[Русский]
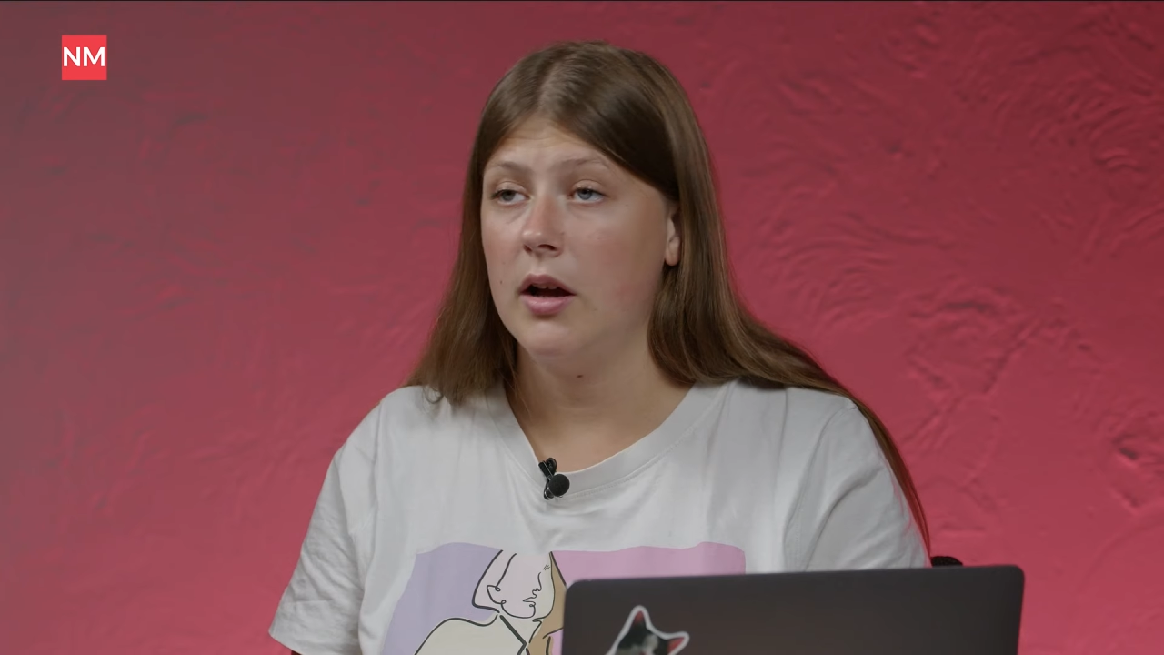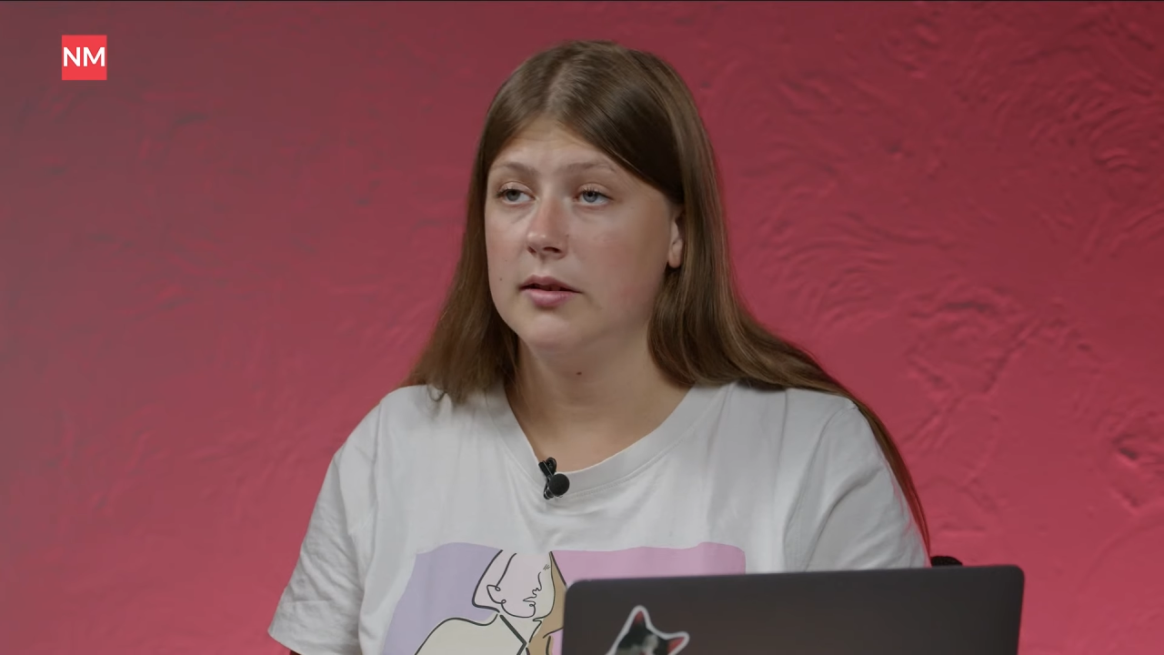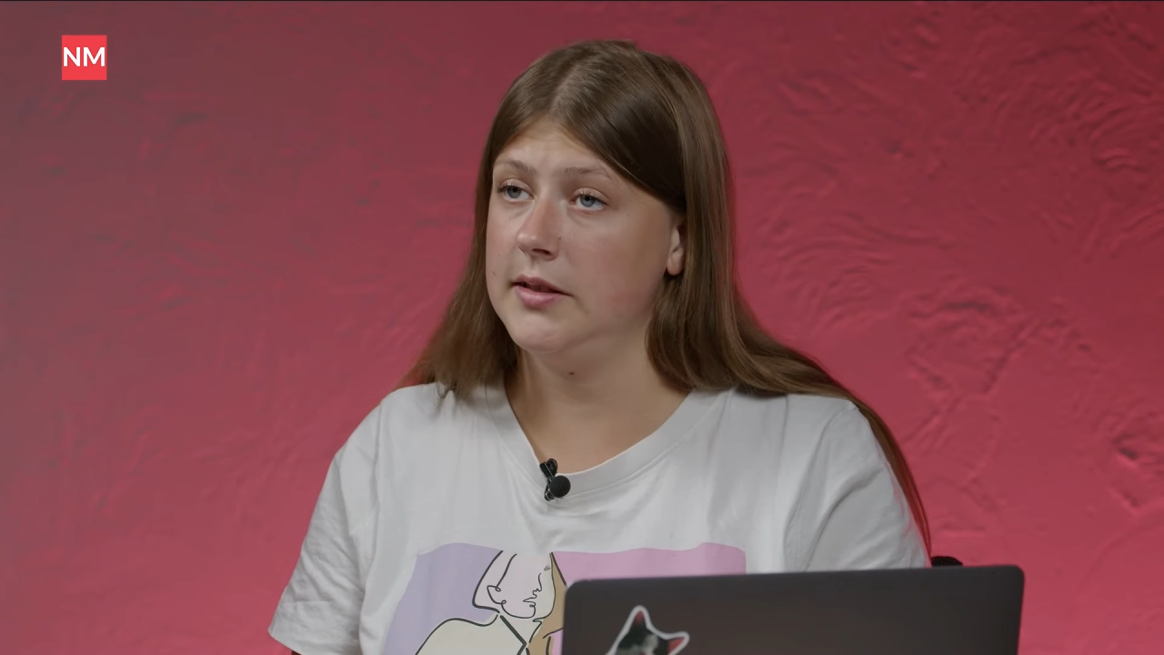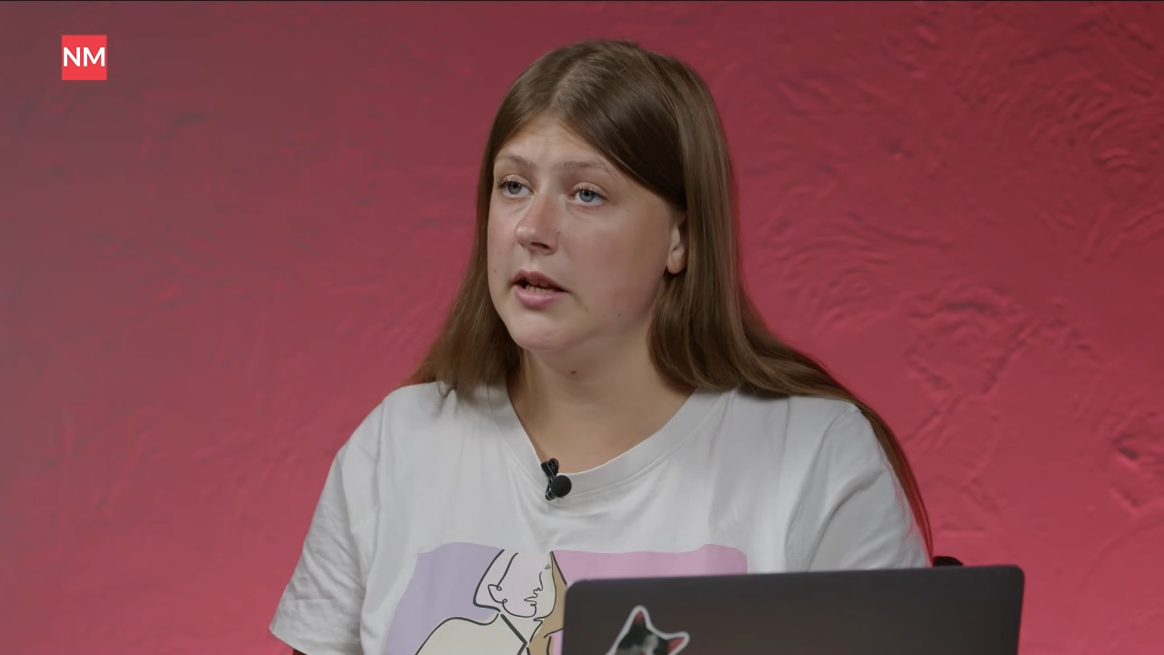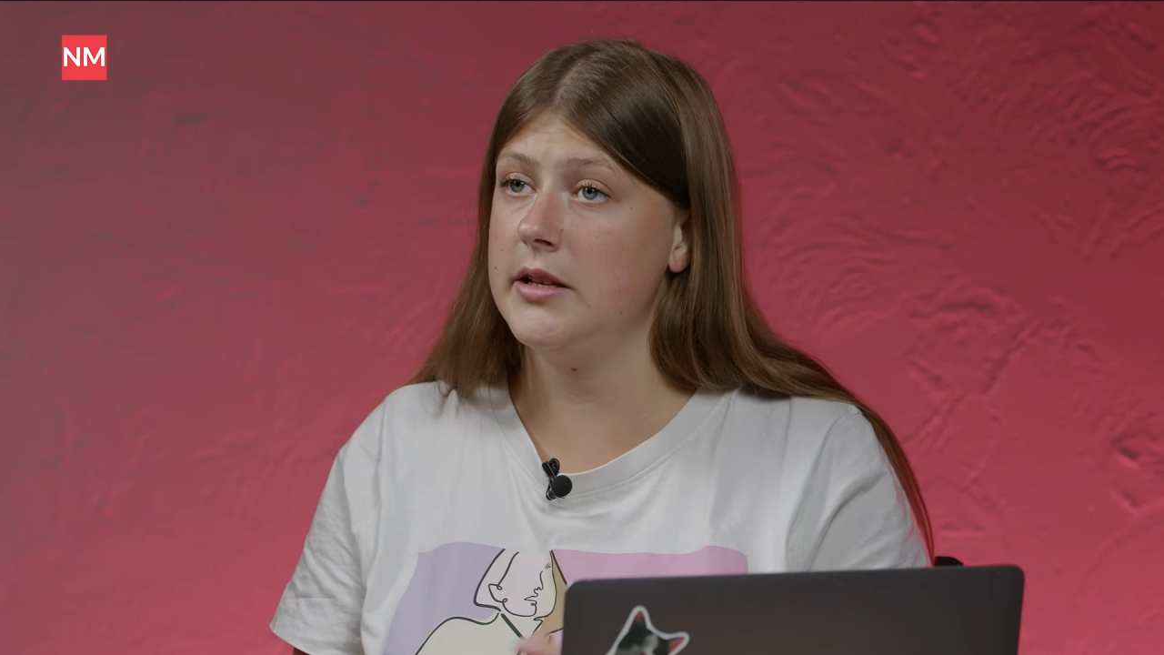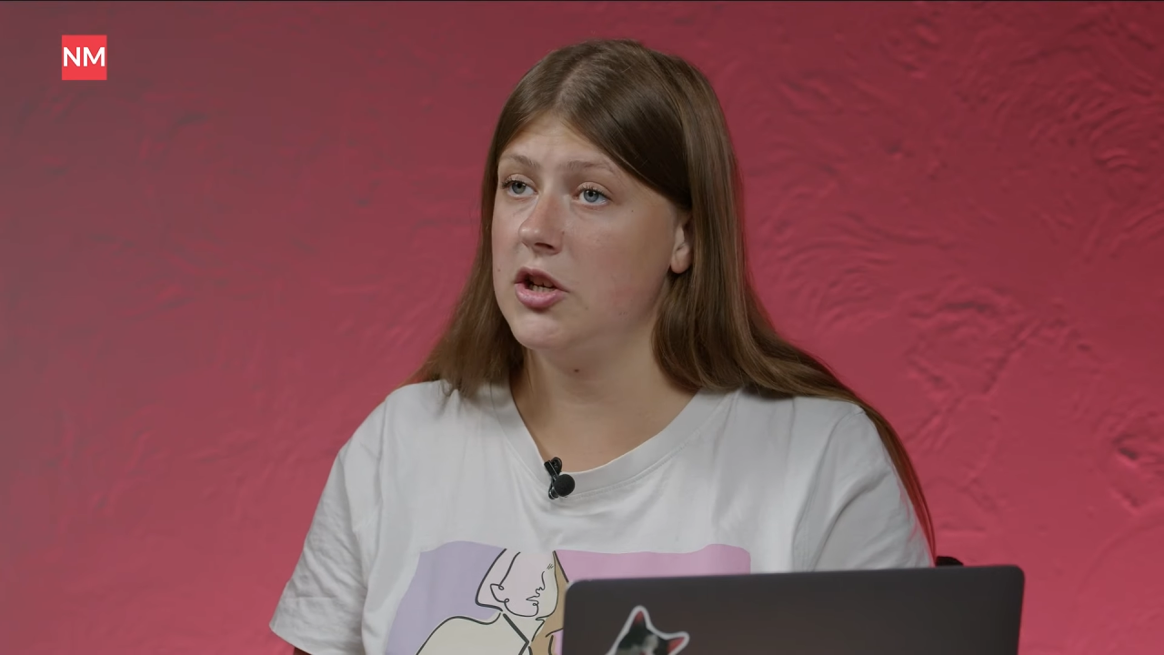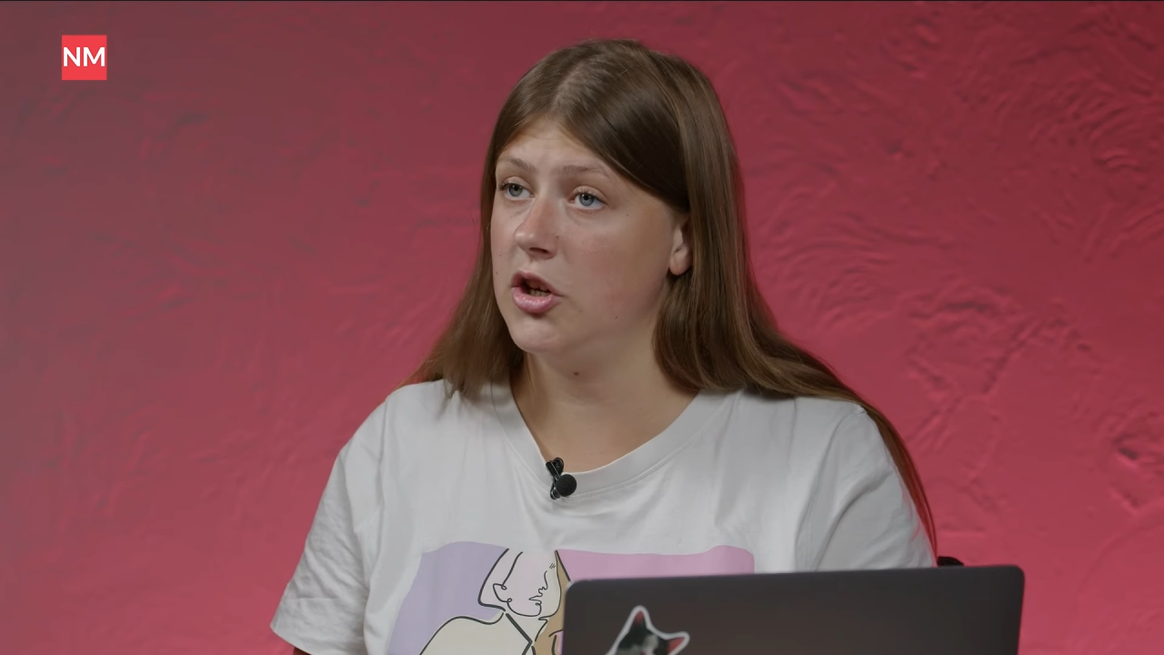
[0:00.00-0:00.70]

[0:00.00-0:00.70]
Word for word: Соседняя